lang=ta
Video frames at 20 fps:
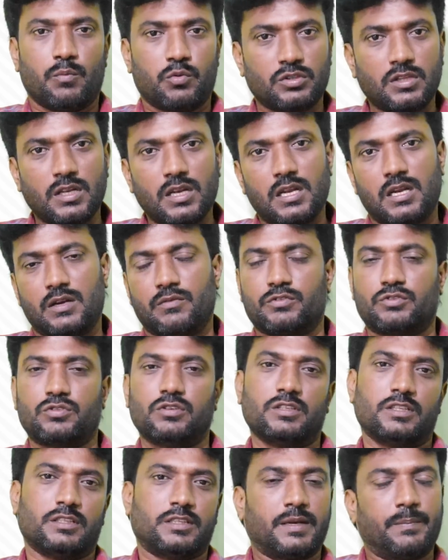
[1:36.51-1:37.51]
முதல் நாள்
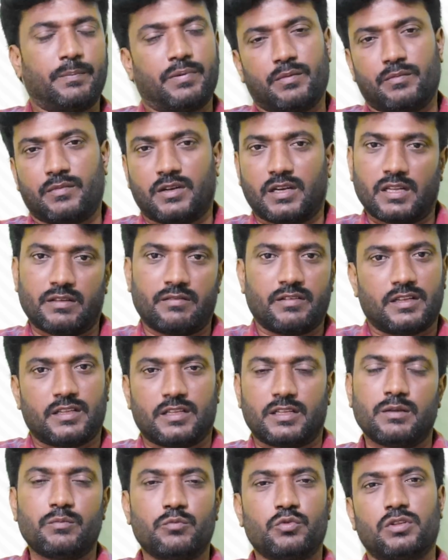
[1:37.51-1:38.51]
வசூல் இந்த திரைப்படம் நல்லாவே
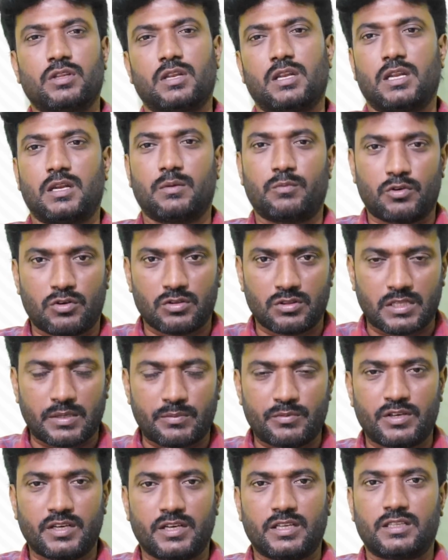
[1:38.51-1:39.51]
இருந்தது முதல் நாள் மட்டும்
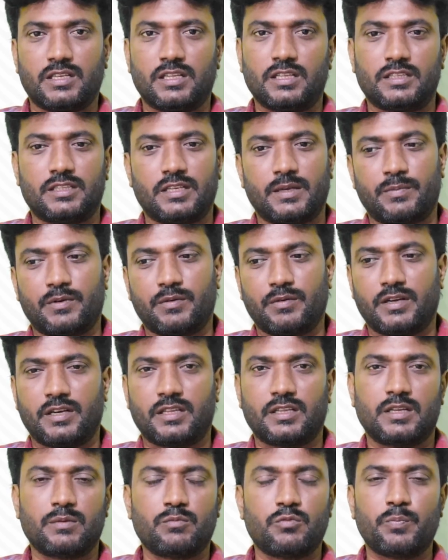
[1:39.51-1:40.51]
தமிழகத்தில் இந்த திரைப்படம்
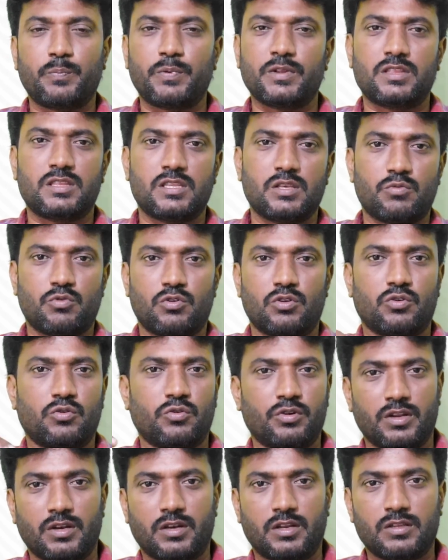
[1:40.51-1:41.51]
கிட்டத்தட்ட முப்பத்தி ஒரு
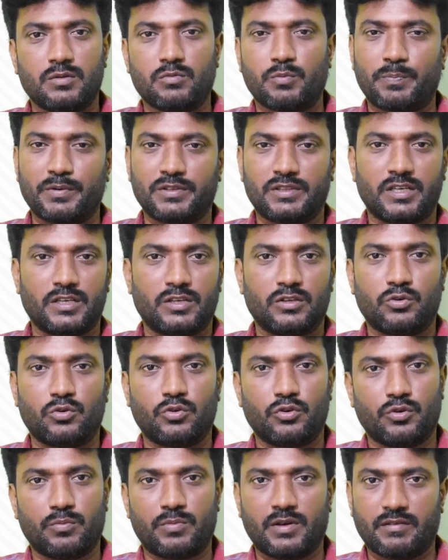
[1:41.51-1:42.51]
கோடியிலிருந்து முப்பத்தி ரெண்டு
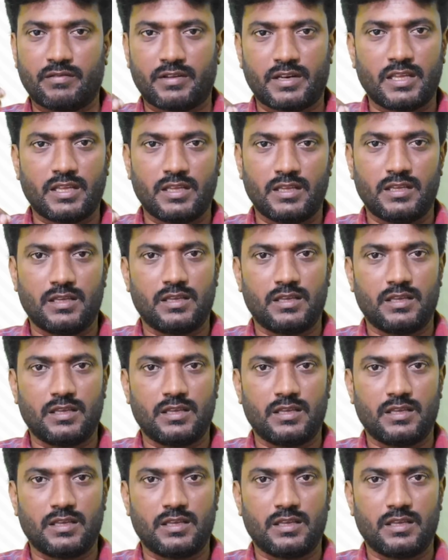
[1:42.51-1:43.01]
கோடி ரூபாய் வரை